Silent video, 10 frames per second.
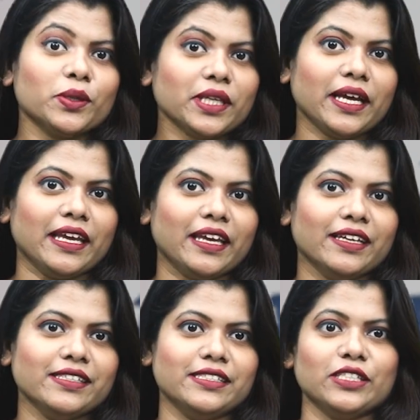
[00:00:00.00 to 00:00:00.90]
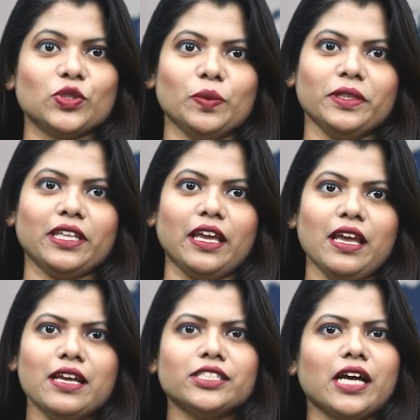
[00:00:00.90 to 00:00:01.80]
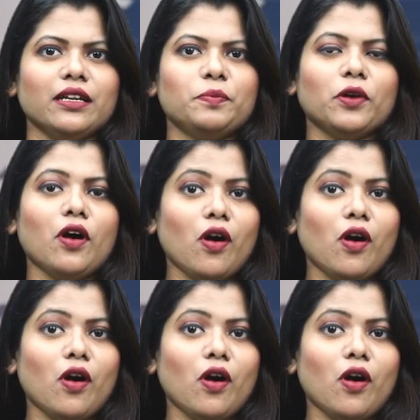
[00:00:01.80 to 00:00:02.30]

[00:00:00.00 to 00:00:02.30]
হতা হে যে ছবিতে শাড়ি পরা